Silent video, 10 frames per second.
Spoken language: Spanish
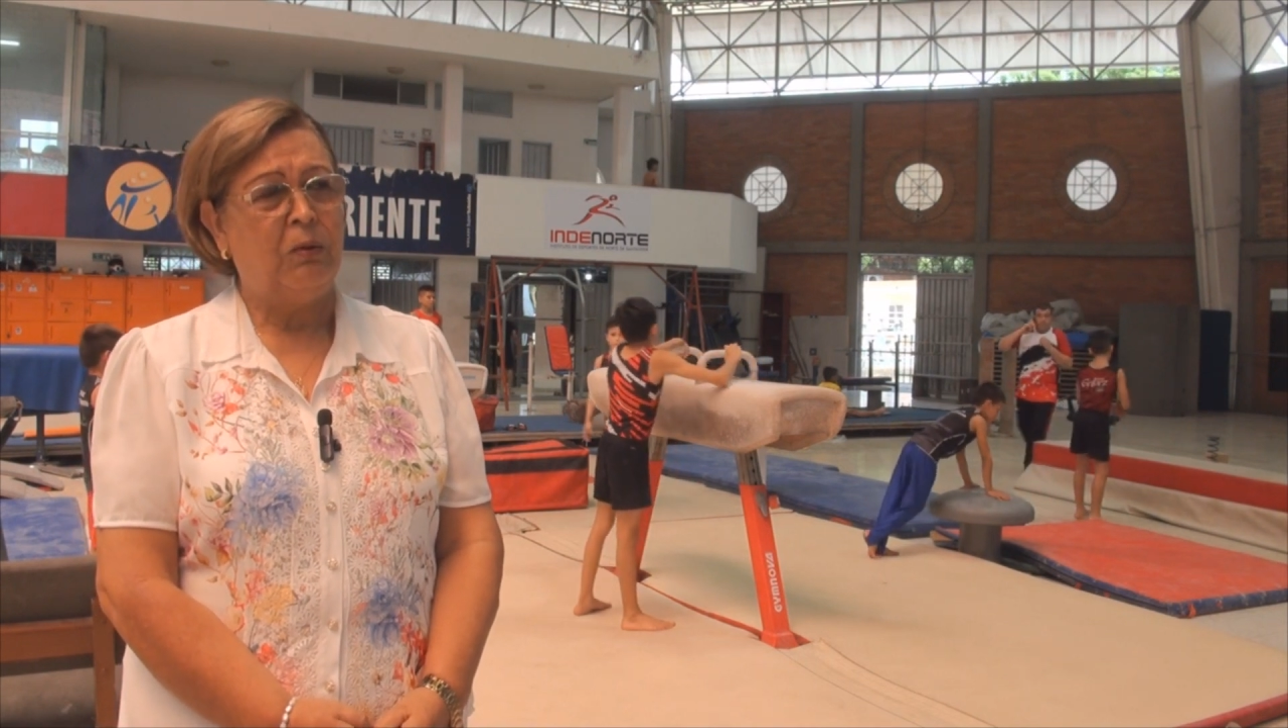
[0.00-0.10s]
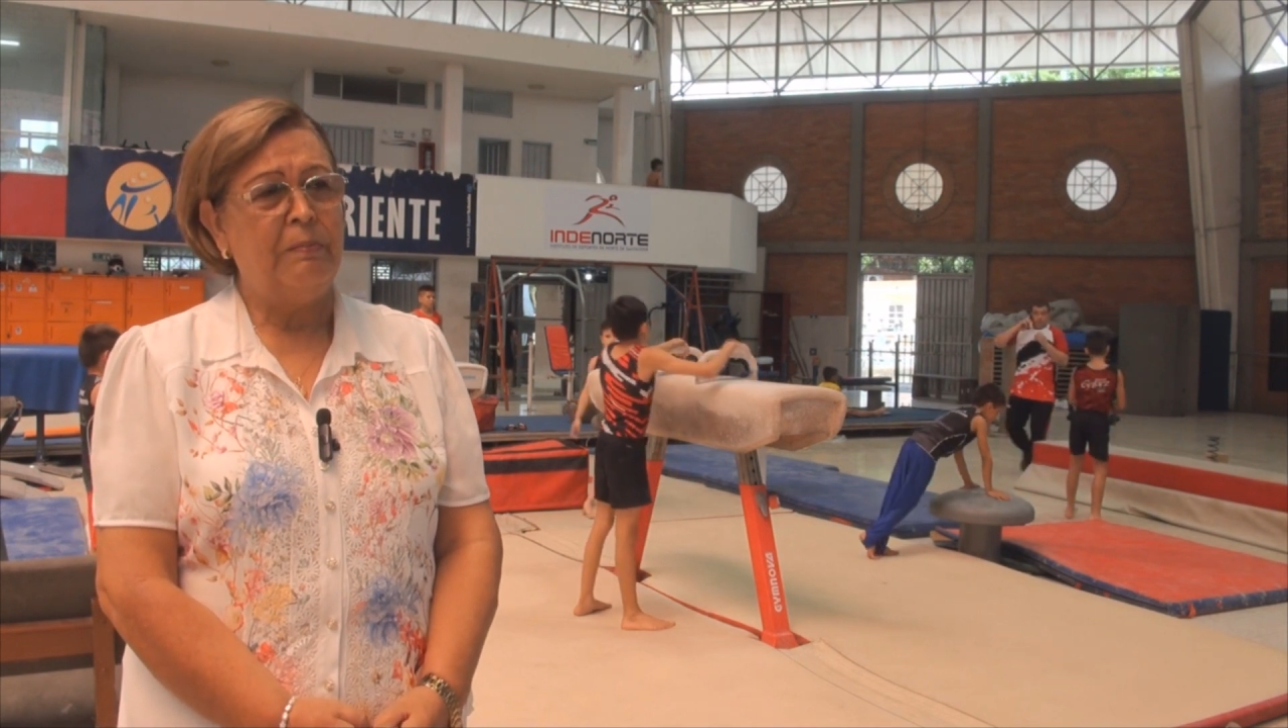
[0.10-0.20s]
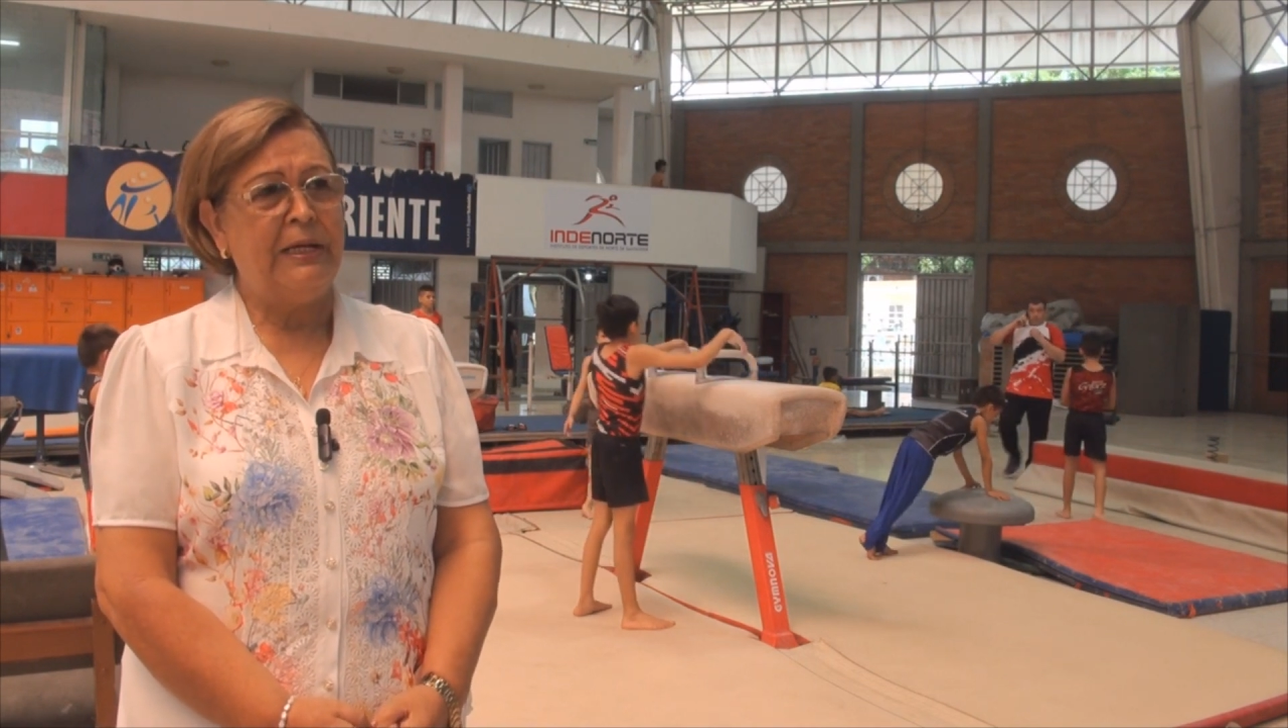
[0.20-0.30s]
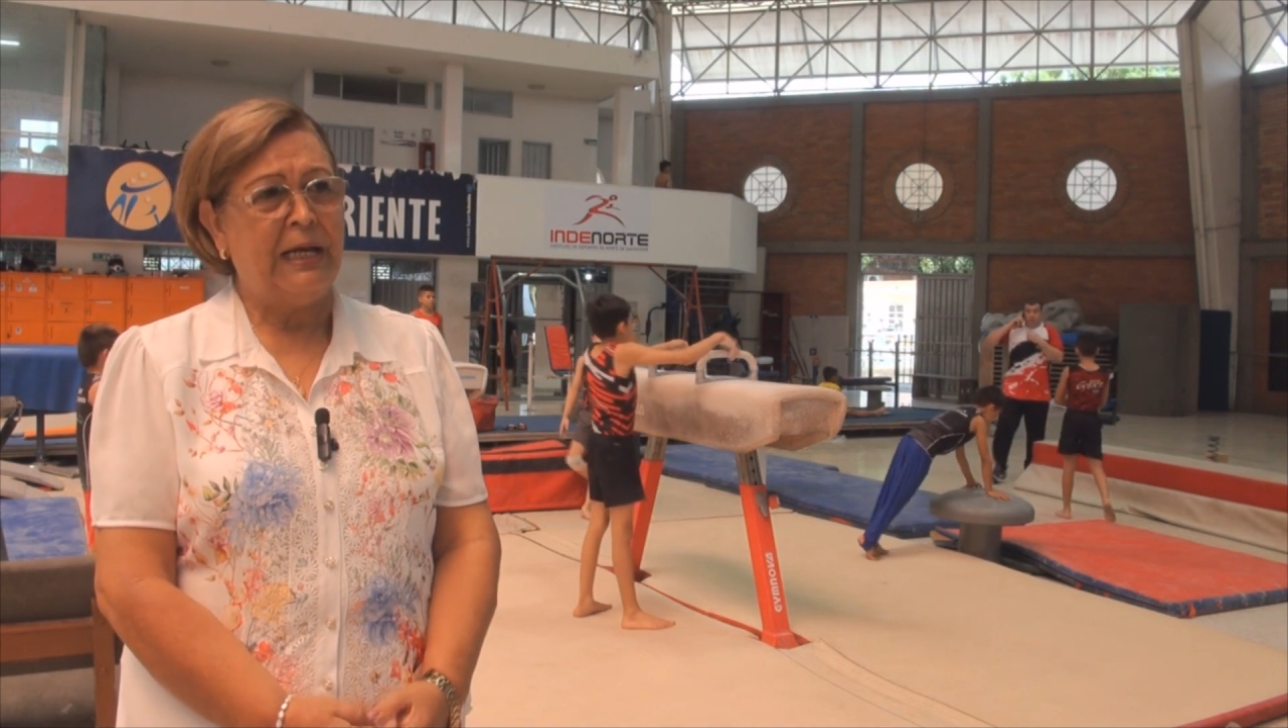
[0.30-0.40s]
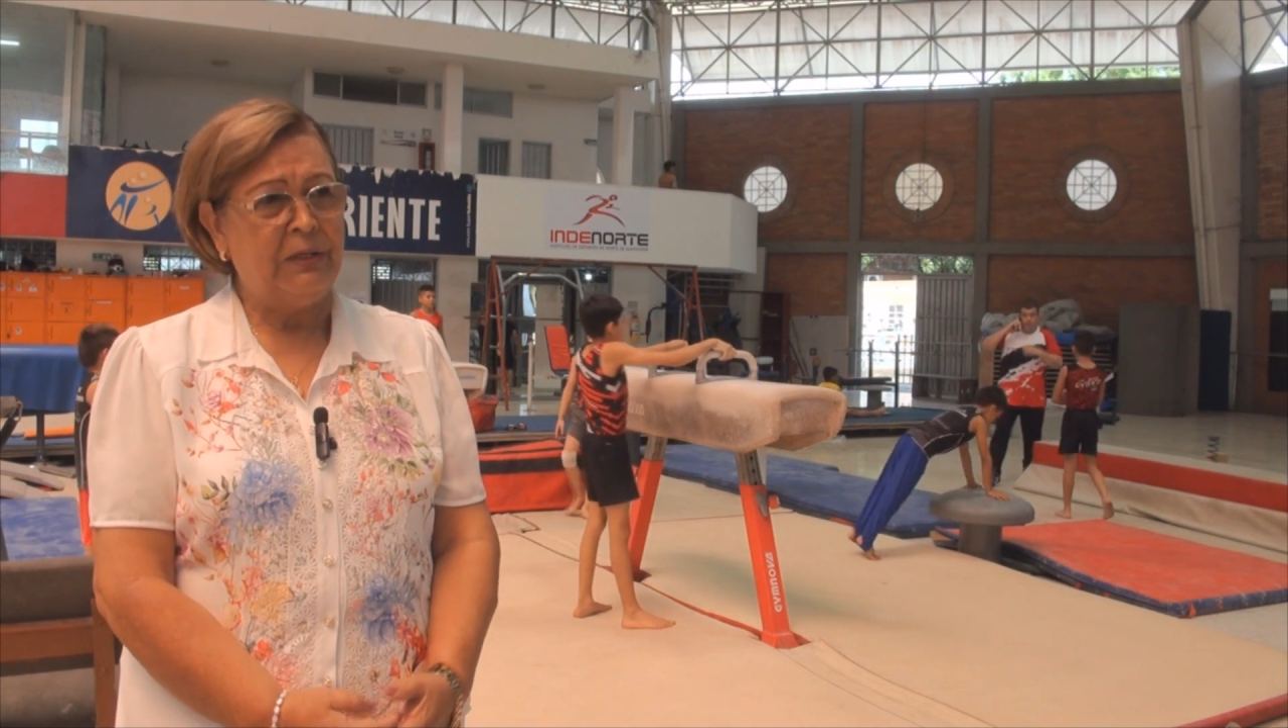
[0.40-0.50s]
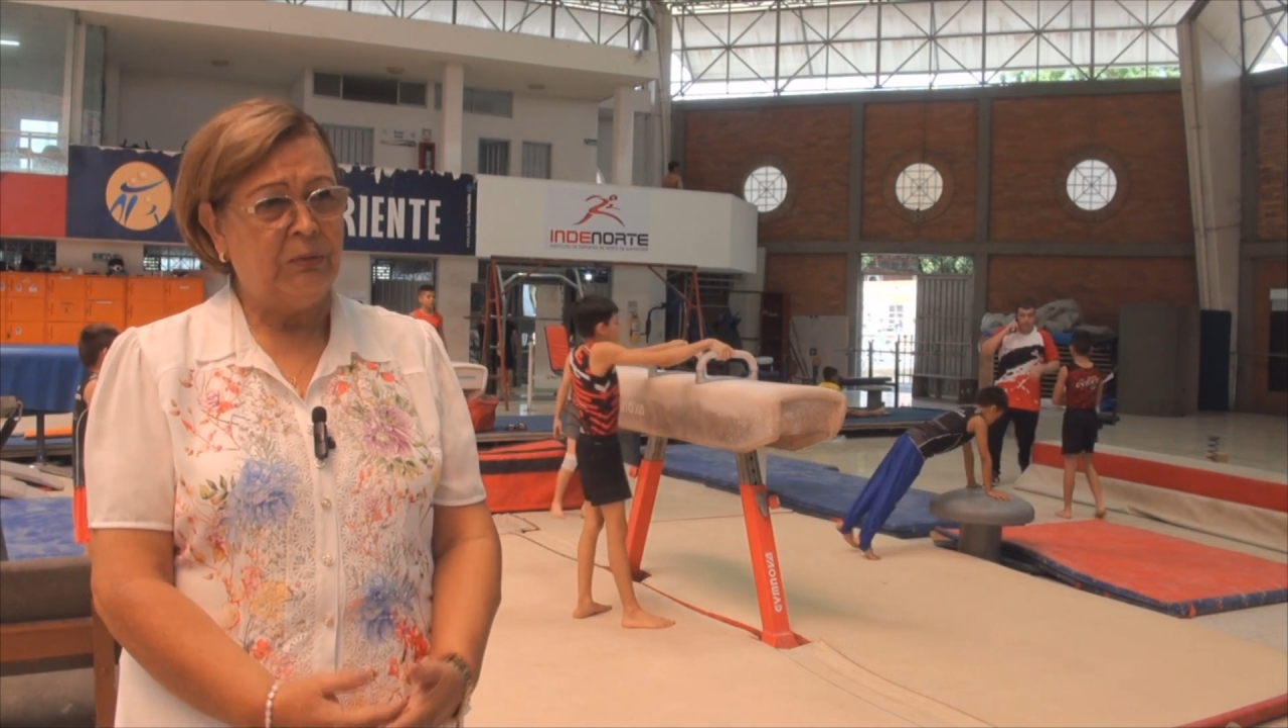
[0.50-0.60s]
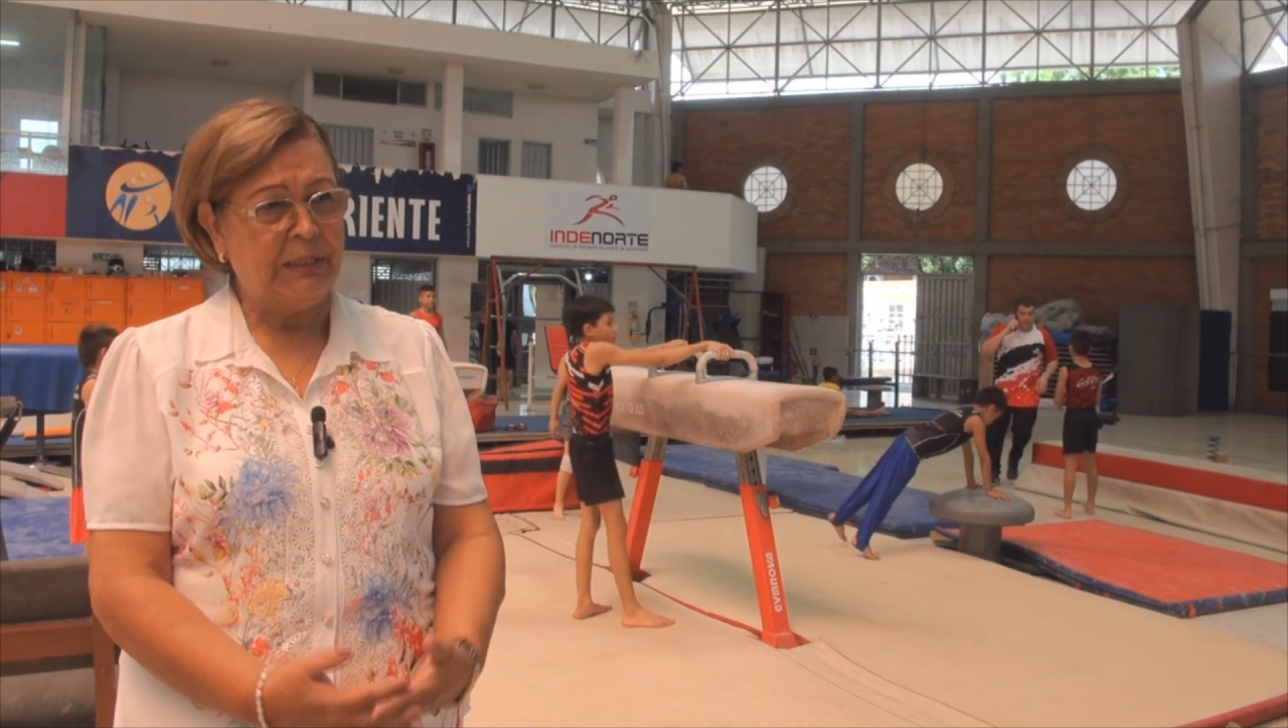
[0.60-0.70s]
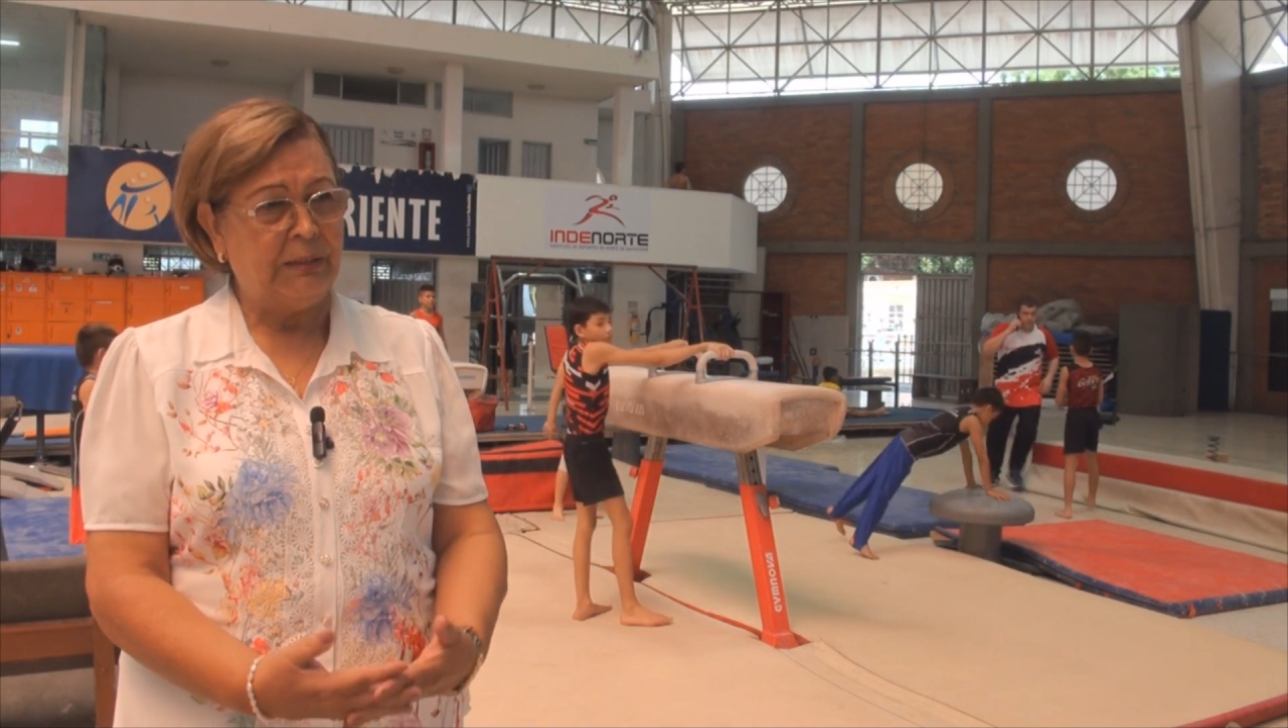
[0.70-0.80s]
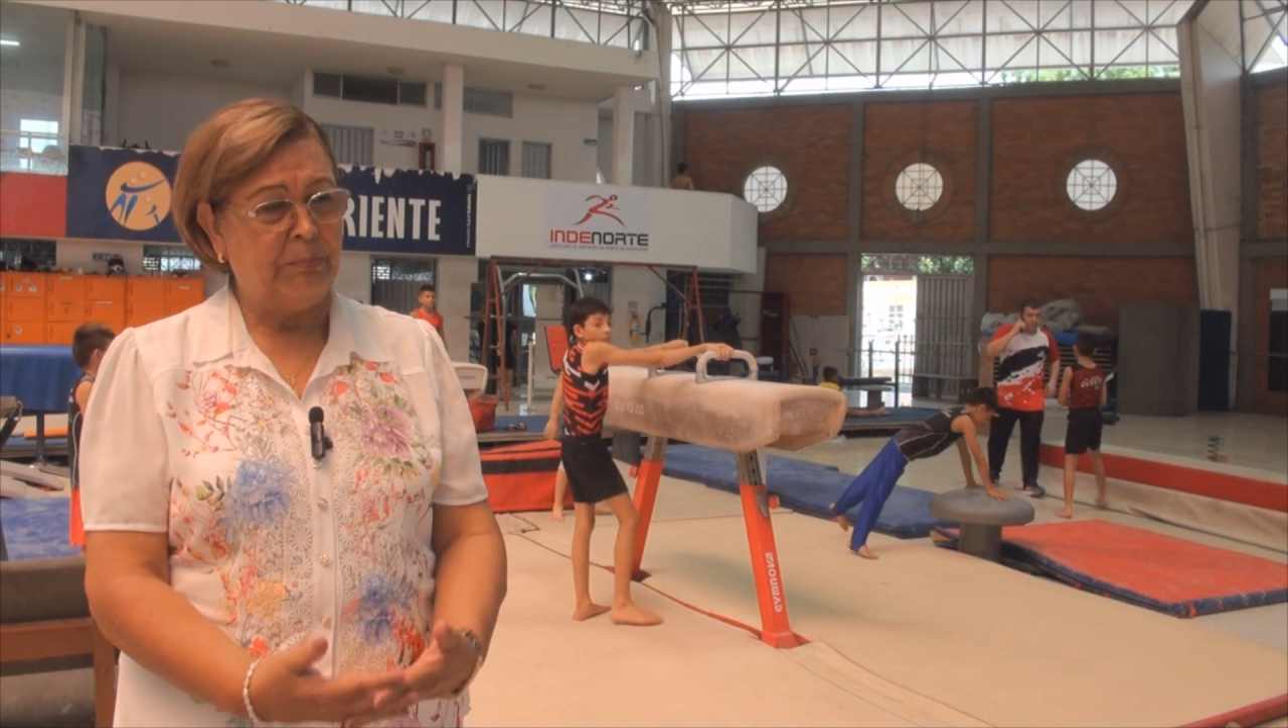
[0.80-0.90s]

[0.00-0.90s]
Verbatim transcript: combinando el